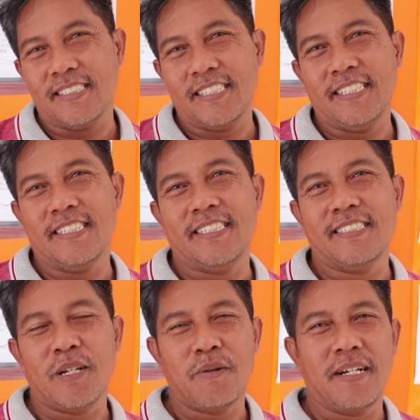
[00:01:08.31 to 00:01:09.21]
di
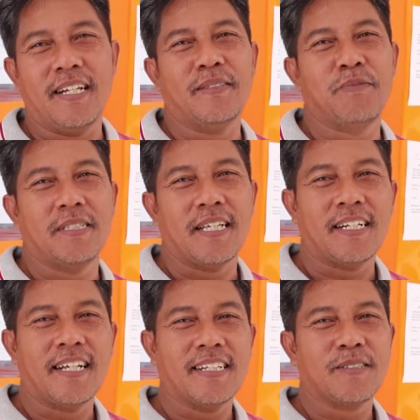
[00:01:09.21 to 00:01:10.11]
Jawa buat
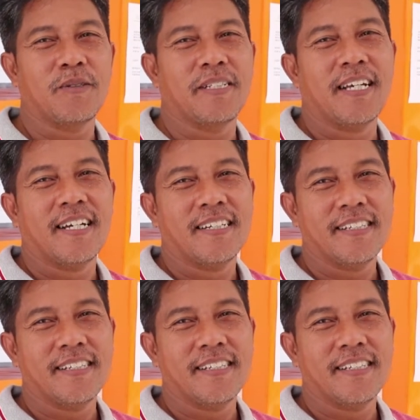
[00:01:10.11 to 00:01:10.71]
anak kuliah.